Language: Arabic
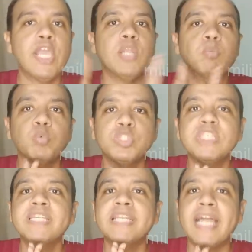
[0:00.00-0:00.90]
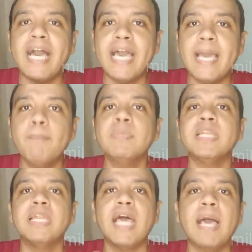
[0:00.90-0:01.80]
المدير العام
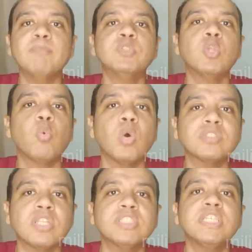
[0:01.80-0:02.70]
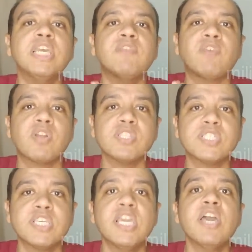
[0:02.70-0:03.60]
للامن الوطني
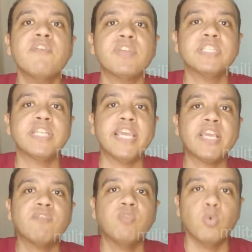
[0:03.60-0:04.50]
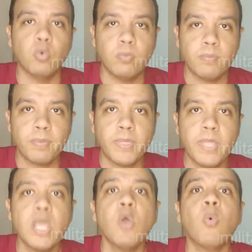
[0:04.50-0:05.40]
الفرنسي فريدريك فو
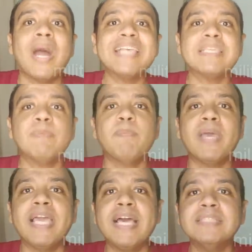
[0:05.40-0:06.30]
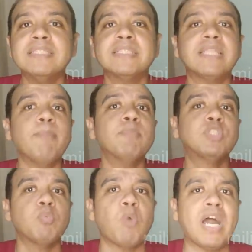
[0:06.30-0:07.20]
وحسب البيان
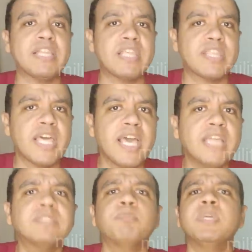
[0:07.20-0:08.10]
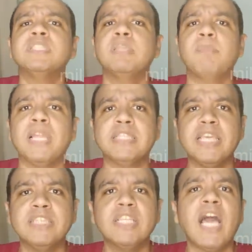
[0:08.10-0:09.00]
تمت المحادثات بين
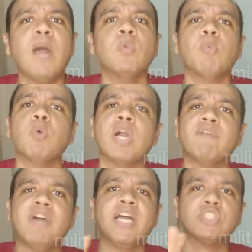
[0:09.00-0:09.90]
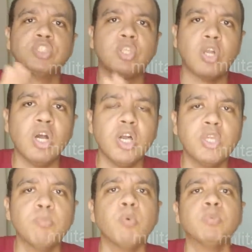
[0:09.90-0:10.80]
البلدين حول مكافحة
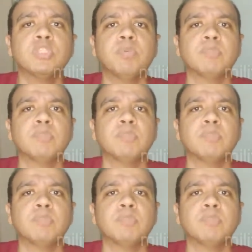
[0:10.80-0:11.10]
الجرائم ومن